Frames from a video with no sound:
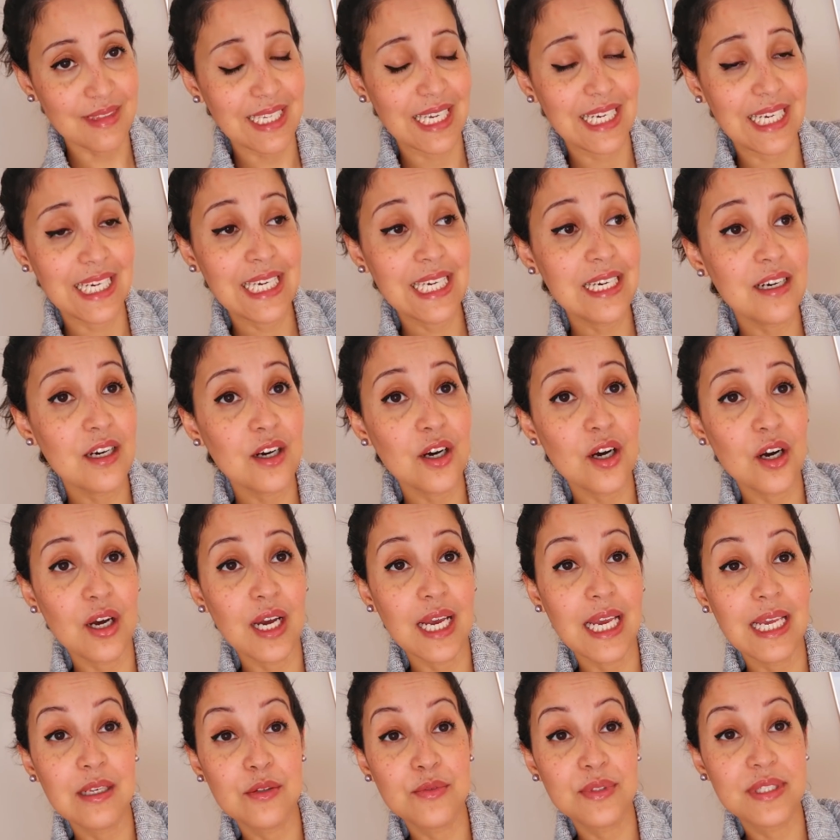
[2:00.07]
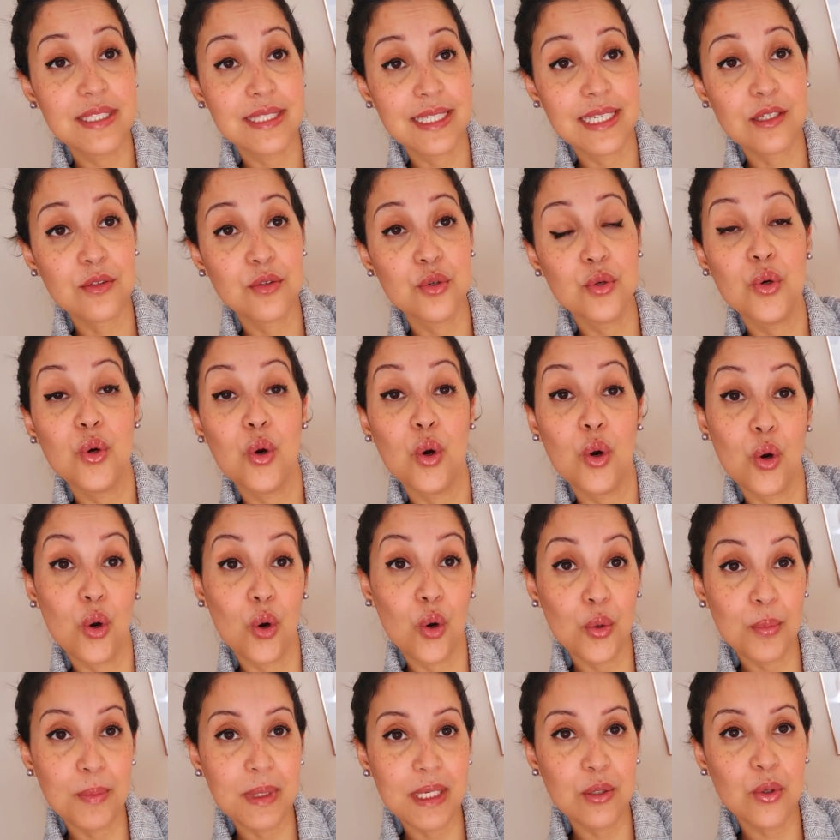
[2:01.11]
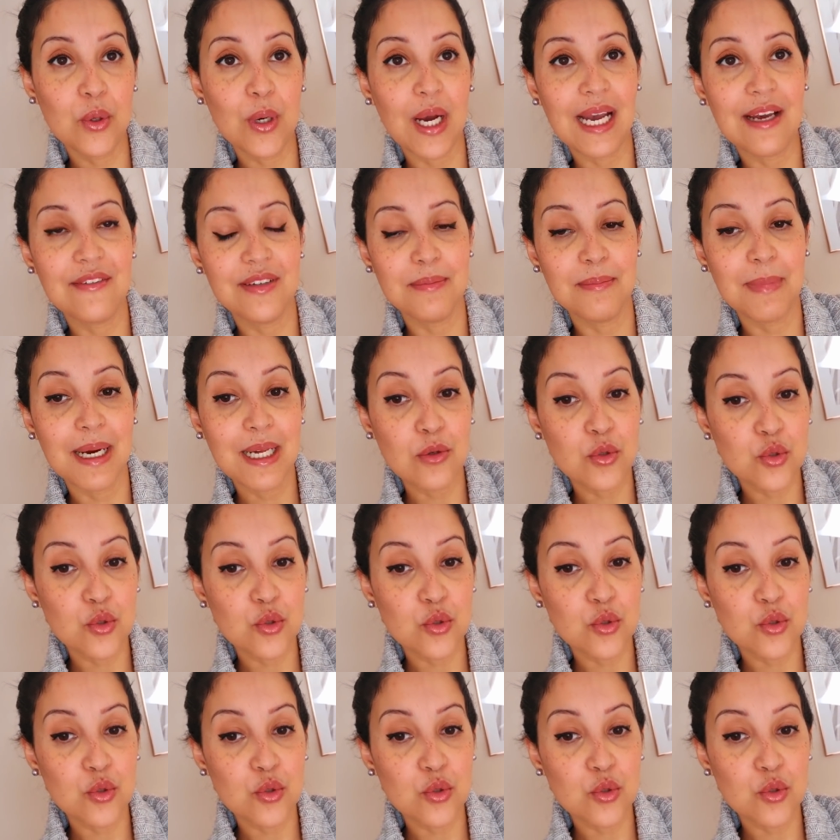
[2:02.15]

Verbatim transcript: Et euh, elle disait que Roméo avait mal au